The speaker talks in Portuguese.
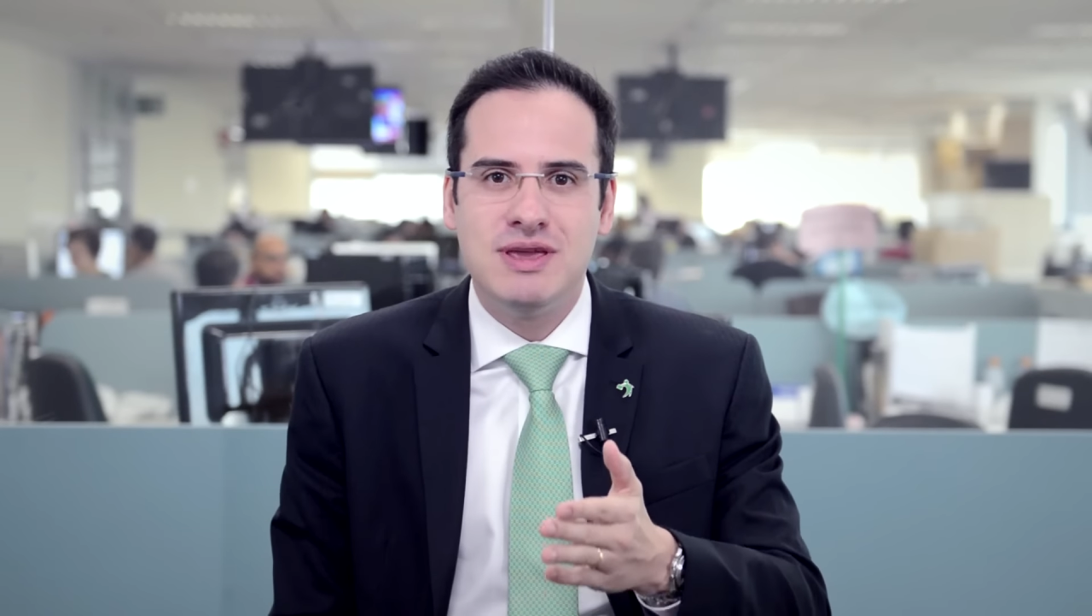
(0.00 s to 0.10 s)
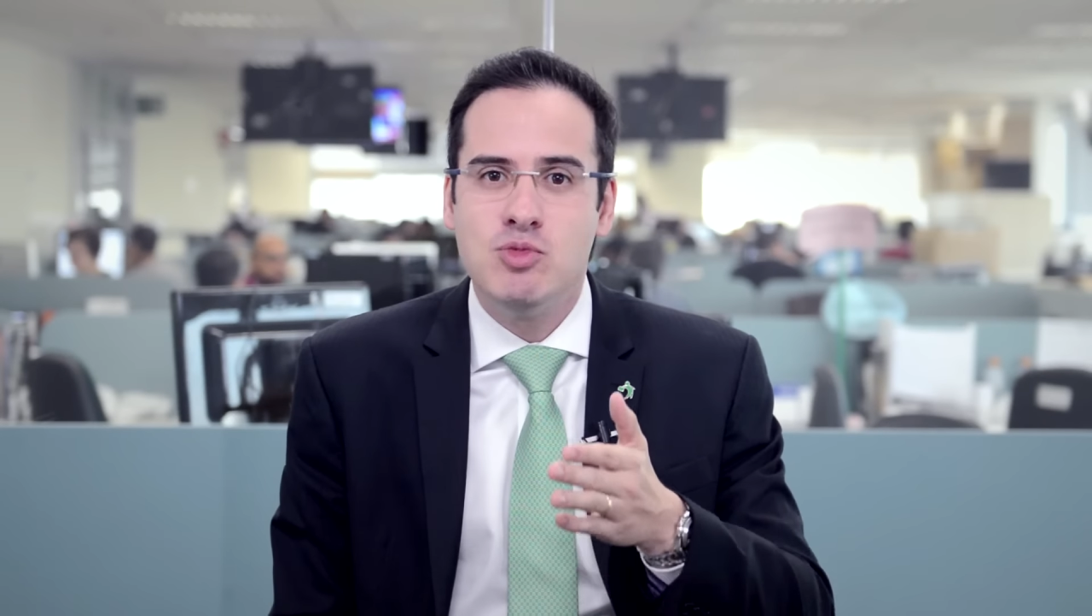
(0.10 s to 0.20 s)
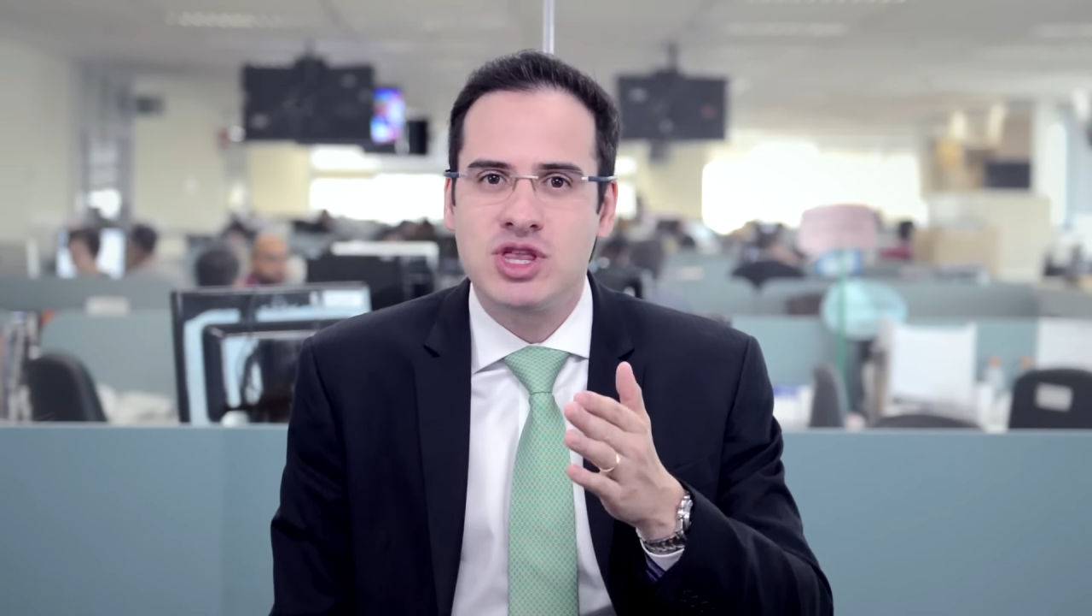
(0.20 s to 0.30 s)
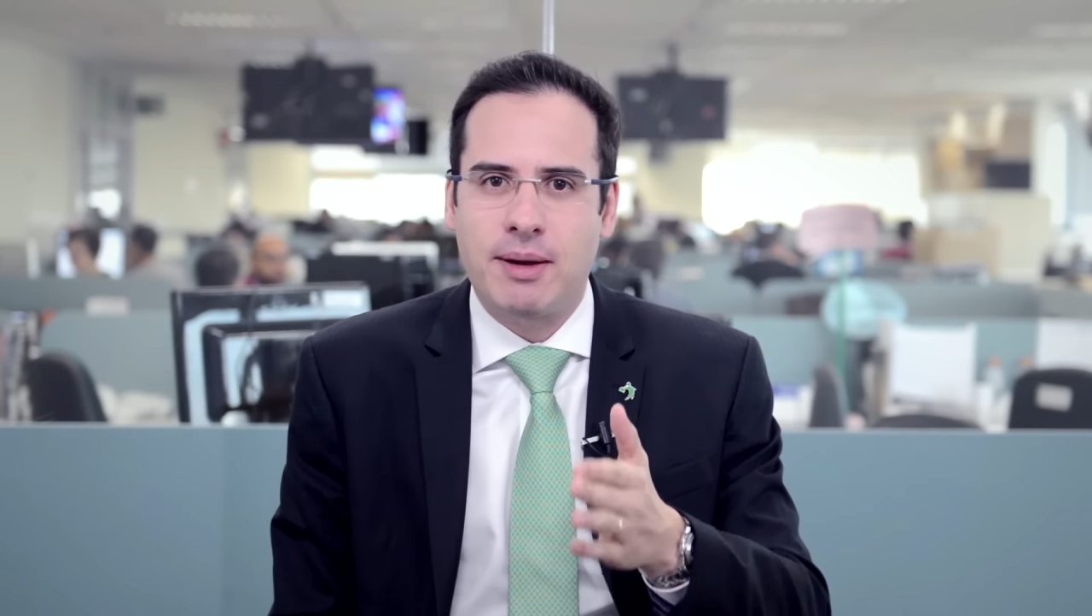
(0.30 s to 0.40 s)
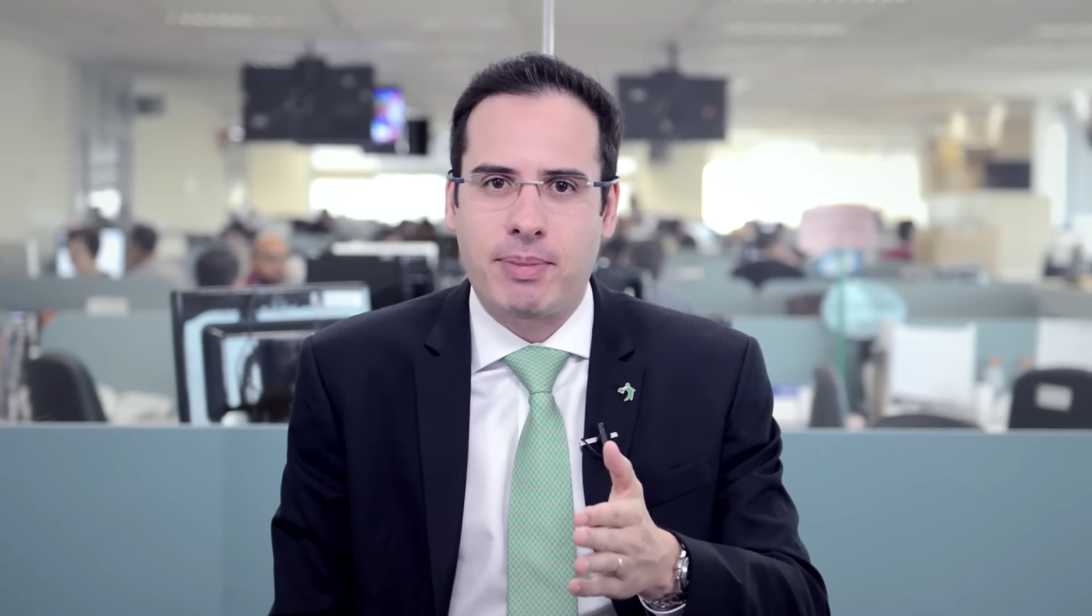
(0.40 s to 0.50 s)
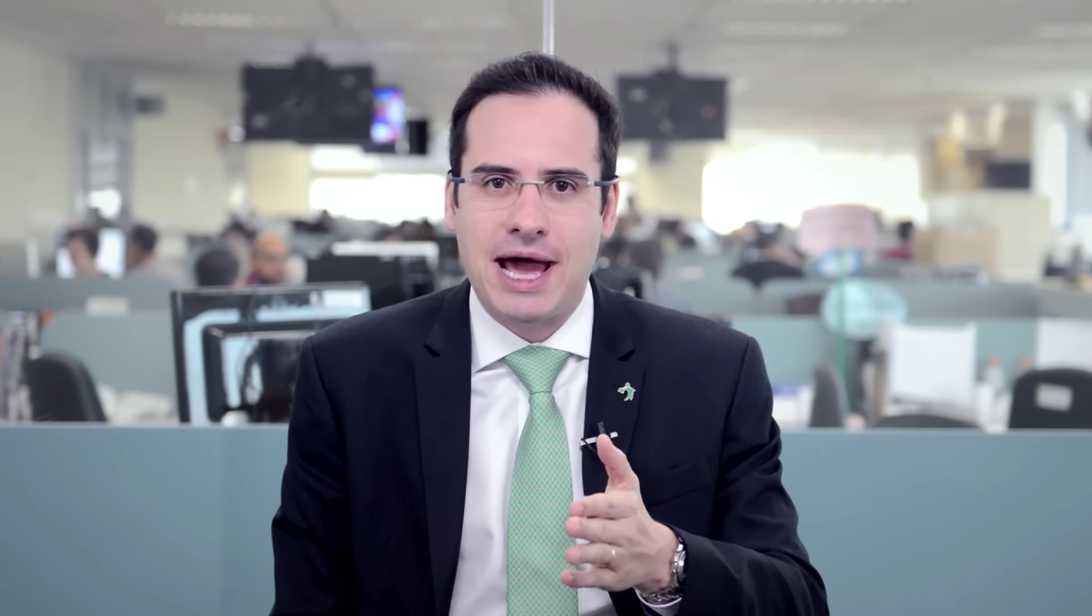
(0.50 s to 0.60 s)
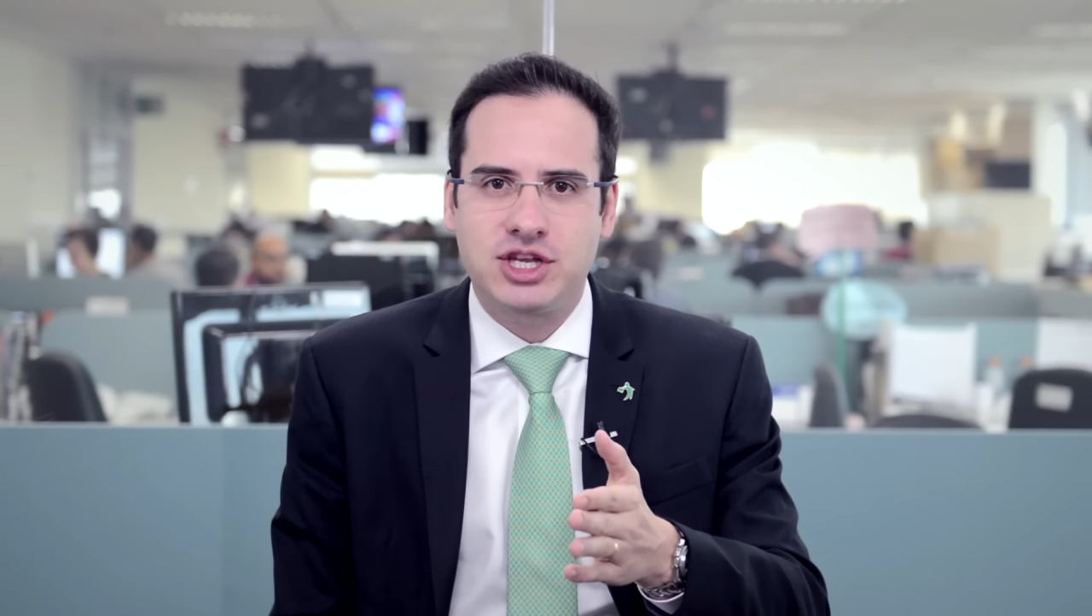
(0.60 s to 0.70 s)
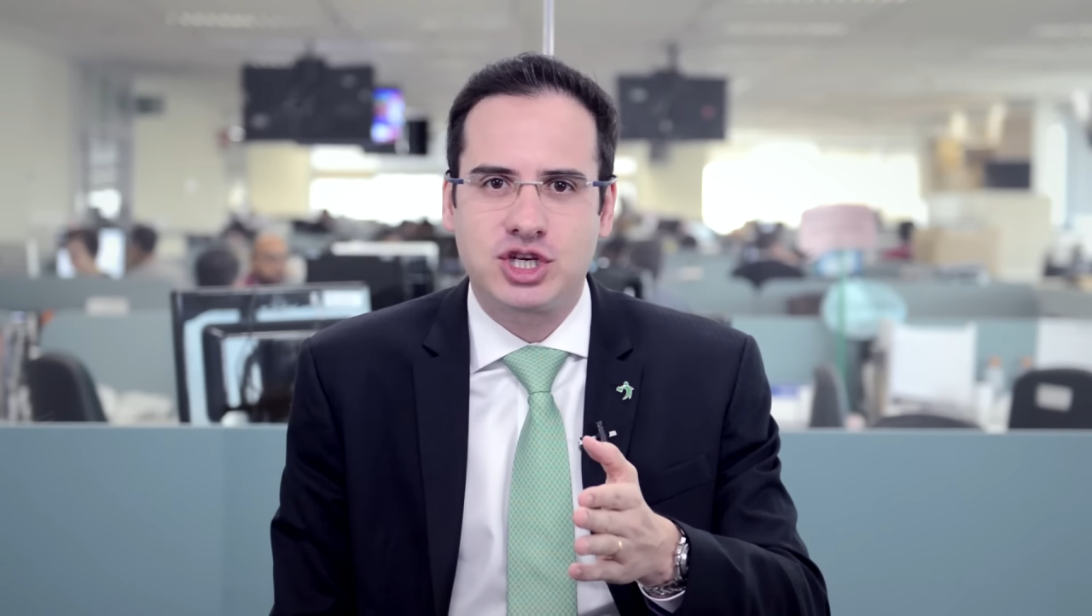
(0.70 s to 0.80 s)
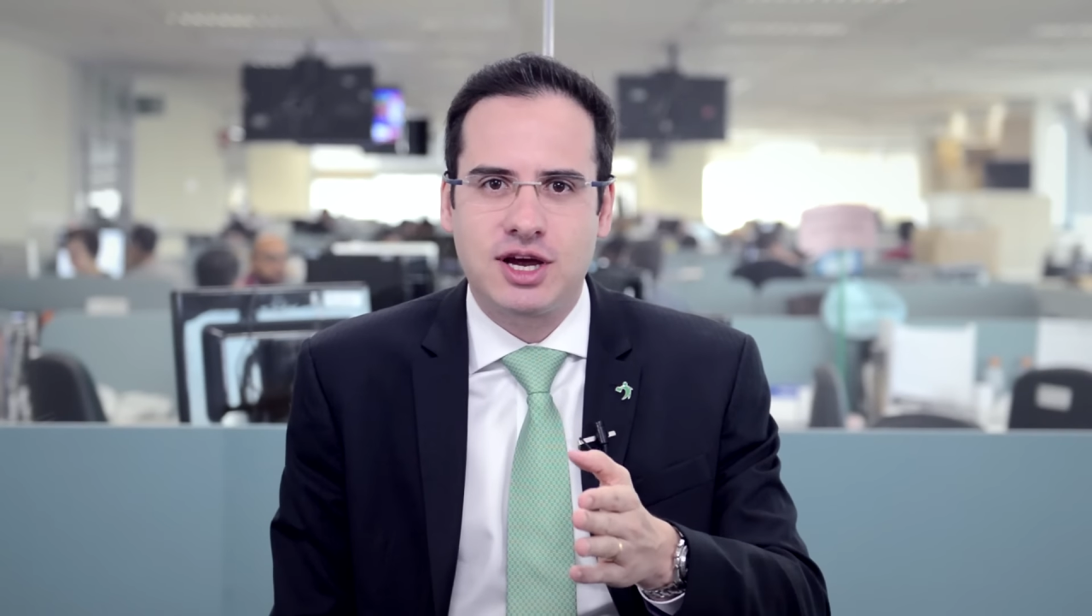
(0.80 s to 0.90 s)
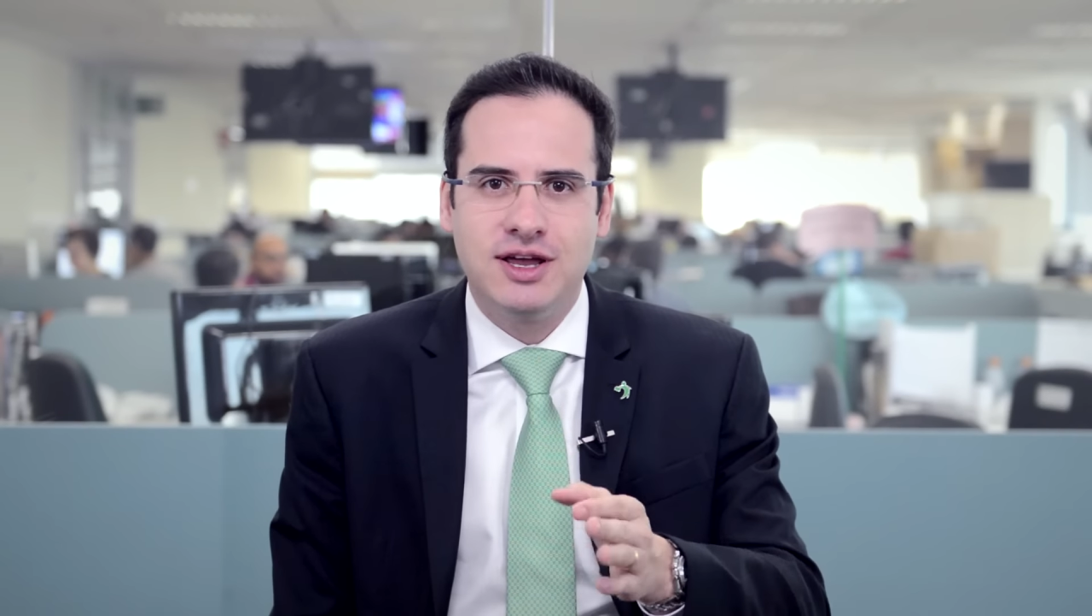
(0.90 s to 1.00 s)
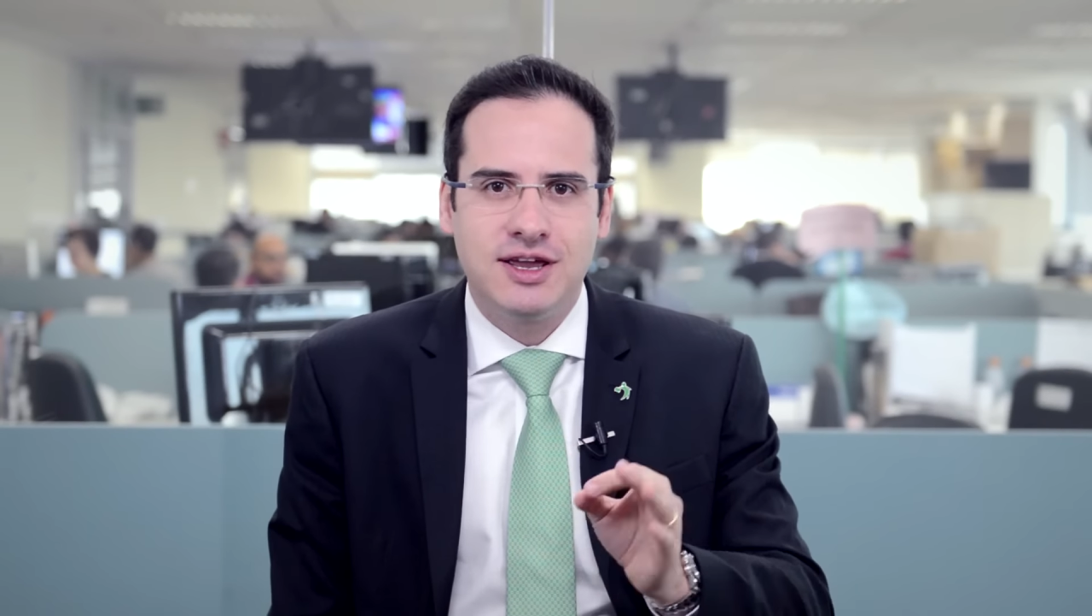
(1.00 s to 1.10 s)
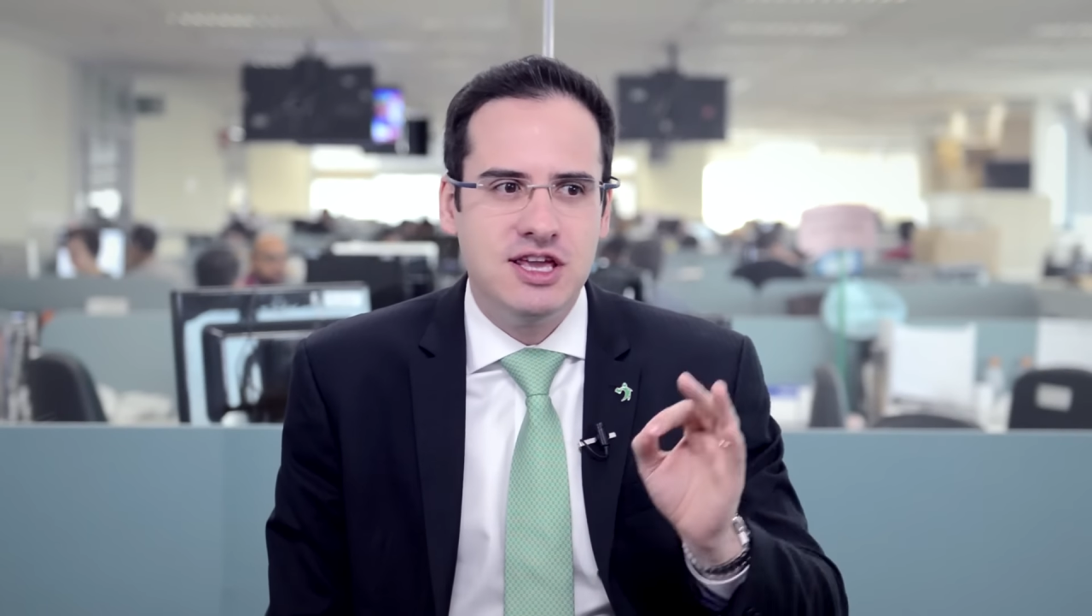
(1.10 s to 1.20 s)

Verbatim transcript: e muita prática